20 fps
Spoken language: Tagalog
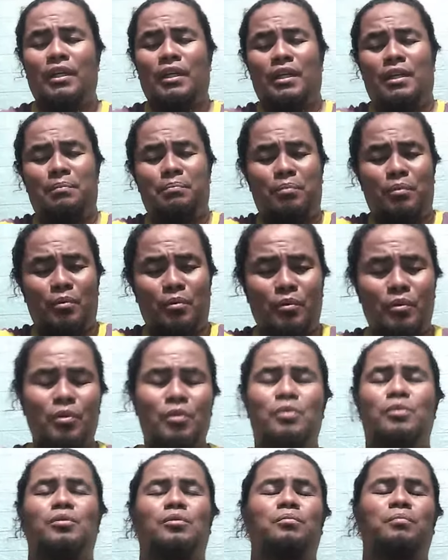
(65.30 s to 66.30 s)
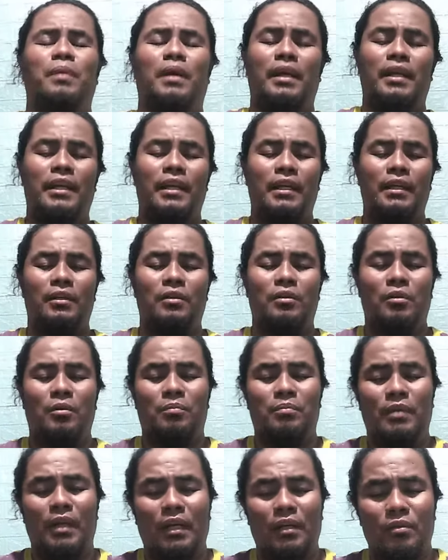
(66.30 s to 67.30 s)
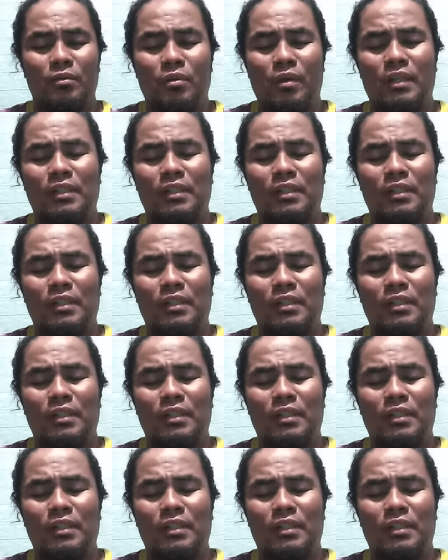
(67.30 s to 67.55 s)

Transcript: ipugos og pahigop na ako